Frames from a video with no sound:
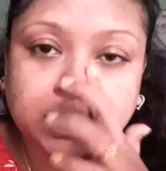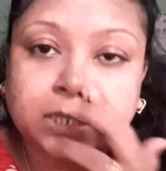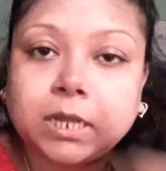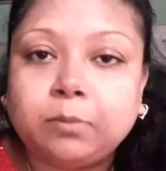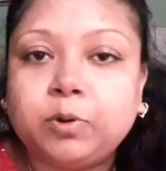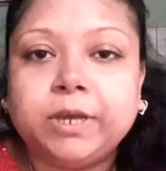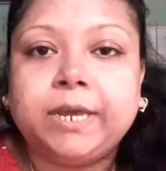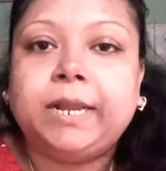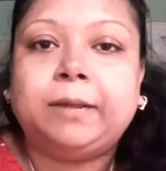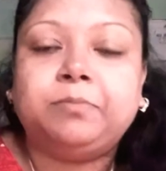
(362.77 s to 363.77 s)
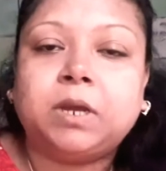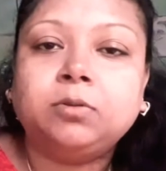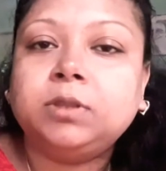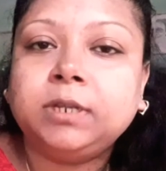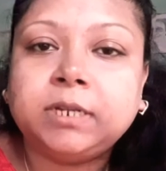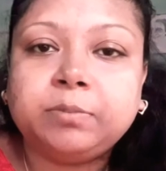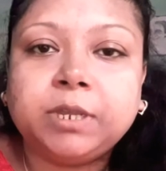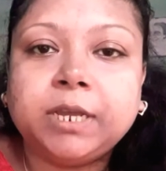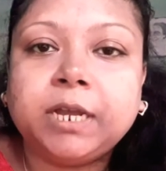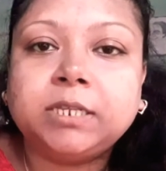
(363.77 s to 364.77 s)
দিয়ে তারপরে খেলাম এখন তিনটে
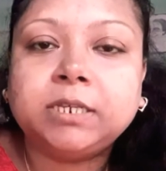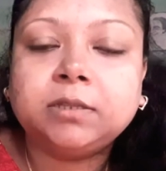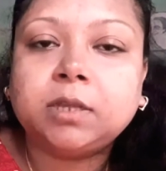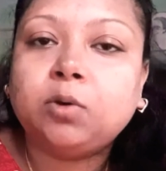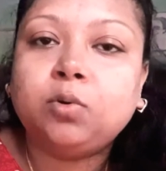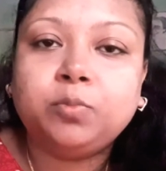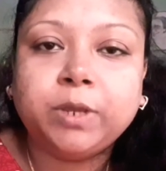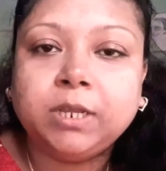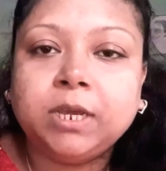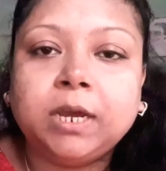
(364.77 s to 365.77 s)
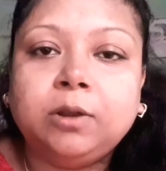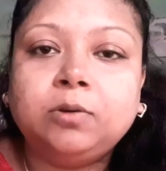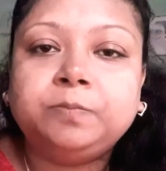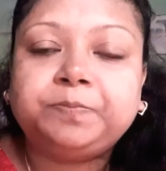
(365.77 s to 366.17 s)
বেজে গেছে তাও ও বেরিয়ে গেল